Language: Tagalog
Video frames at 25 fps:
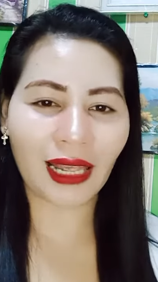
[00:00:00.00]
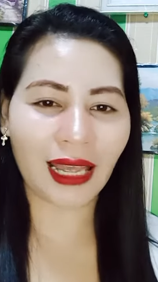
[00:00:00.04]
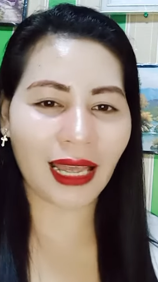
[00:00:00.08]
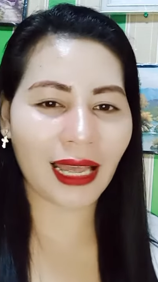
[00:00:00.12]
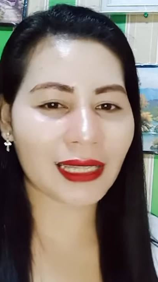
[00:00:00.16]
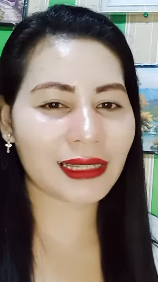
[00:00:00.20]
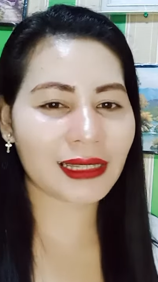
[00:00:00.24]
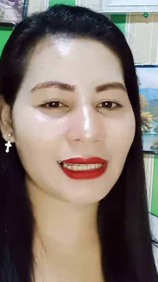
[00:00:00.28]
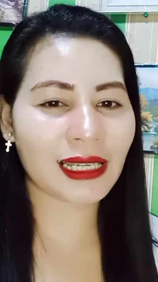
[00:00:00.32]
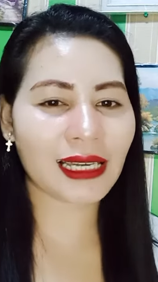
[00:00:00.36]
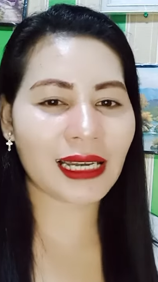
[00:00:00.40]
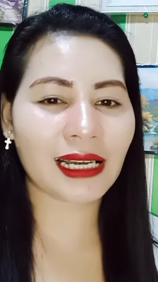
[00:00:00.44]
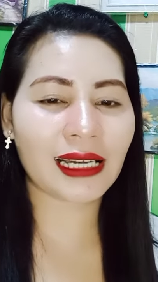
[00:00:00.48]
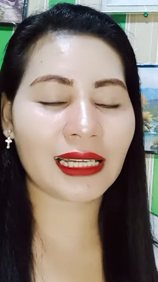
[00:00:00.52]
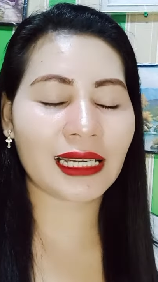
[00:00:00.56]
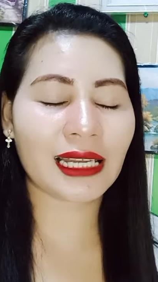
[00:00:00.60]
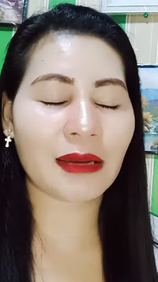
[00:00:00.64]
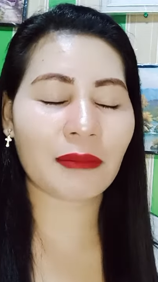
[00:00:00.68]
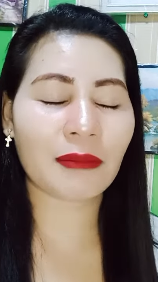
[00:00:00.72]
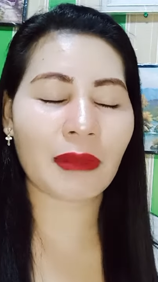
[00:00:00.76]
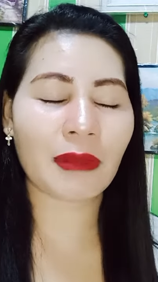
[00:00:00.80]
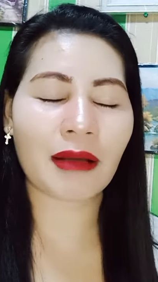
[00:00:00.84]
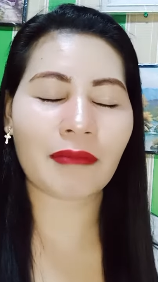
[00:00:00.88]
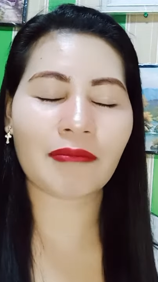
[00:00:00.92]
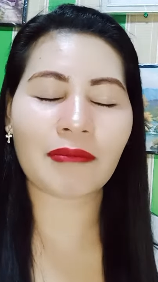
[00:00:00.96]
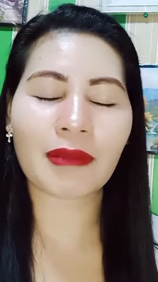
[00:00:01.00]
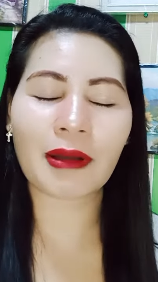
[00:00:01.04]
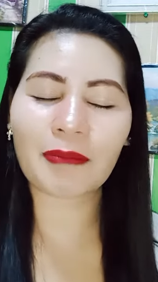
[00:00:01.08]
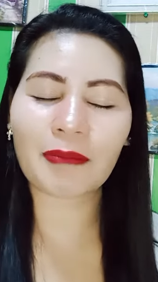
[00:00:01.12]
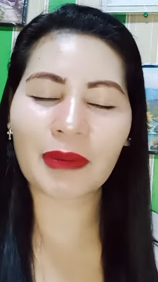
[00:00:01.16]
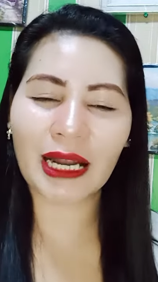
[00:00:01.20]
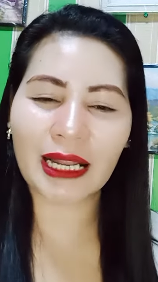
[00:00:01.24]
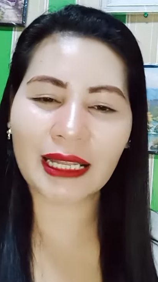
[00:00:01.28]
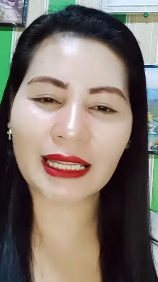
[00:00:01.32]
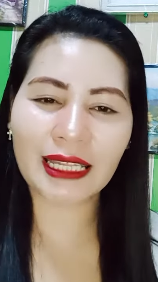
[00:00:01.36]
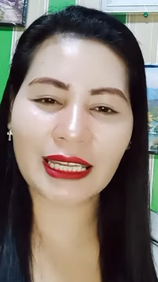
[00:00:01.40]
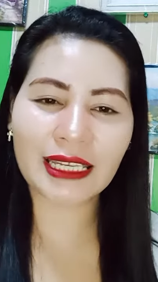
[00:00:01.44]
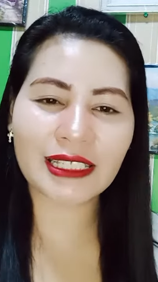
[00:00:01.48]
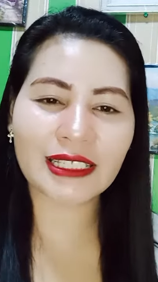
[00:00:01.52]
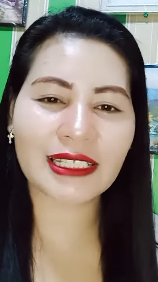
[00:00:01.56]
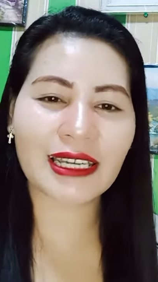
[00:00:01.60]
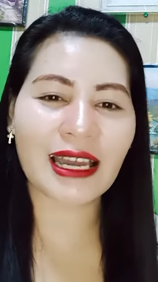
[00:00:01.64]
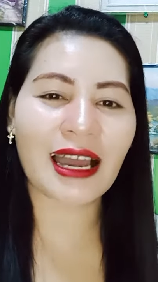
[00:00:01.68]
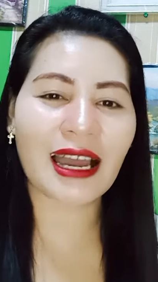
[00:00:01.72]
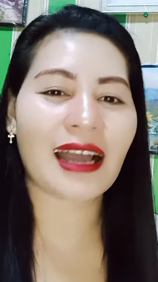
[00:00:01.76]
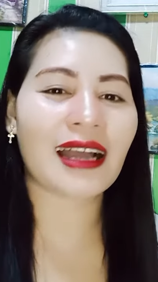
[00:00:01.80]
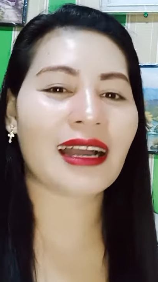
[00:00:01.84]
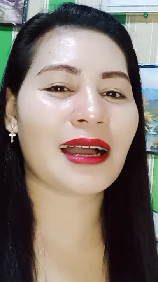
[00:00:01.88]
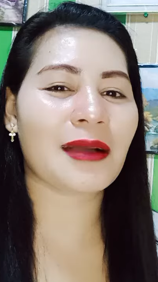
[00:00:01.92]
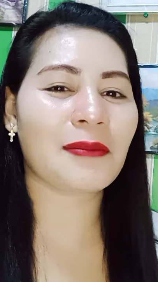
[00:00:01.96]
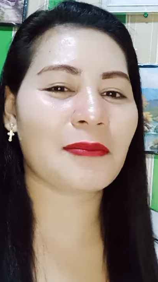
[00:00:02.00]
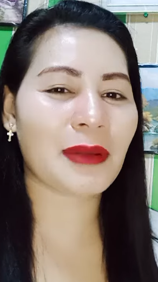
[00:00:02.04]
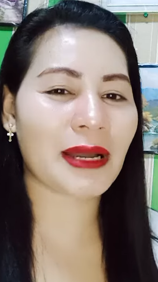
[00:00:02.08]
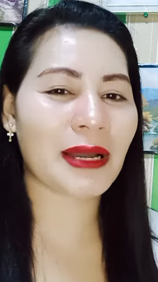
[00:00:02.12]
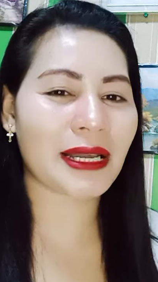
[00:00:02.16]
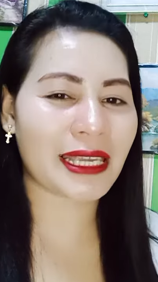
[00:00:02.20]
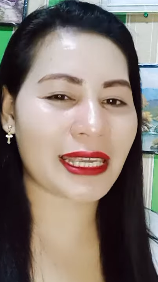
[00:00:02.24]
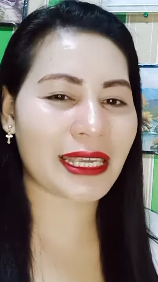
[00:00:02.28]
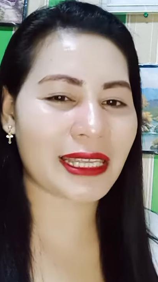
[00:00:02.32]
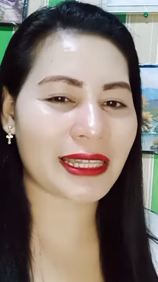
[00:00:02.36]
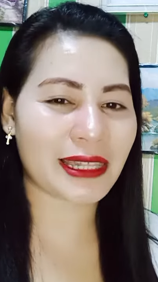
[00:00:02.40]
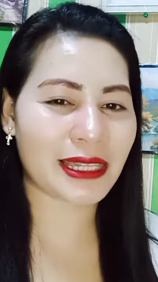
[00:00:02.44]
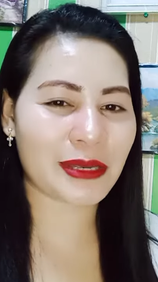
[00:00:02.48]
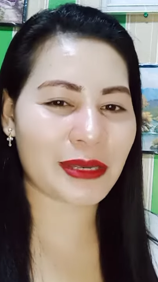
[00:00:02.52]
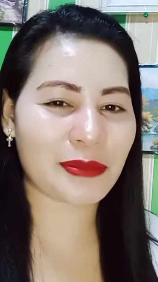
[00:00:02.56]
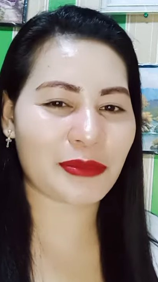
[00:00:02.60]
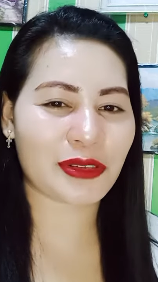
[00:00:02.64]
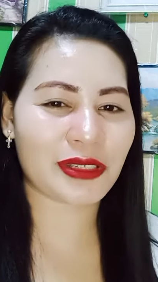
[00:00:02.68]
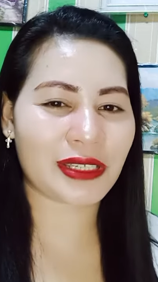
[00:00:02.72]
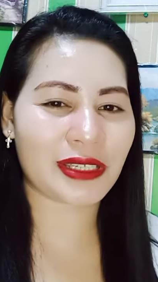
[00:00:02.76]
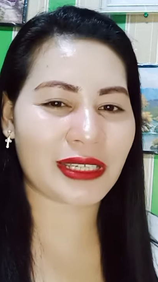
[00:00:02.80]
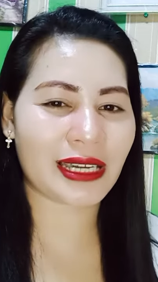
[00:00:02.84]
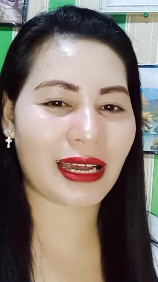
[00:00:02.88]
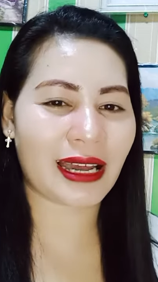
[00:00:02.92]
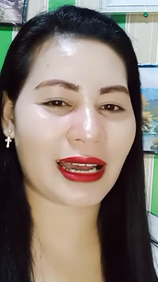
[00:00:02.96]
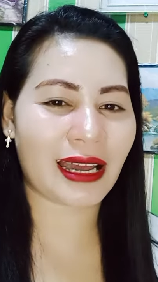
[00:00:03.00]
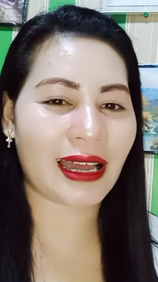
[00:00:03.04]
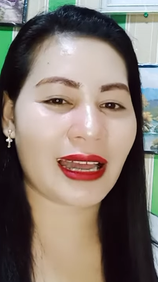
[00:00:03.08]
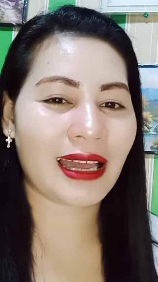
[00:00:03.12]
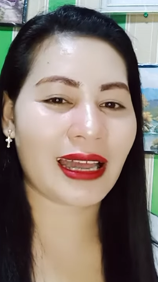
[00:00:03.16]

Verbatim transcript: at talaga namang mapraning siya kapag hindi mo siya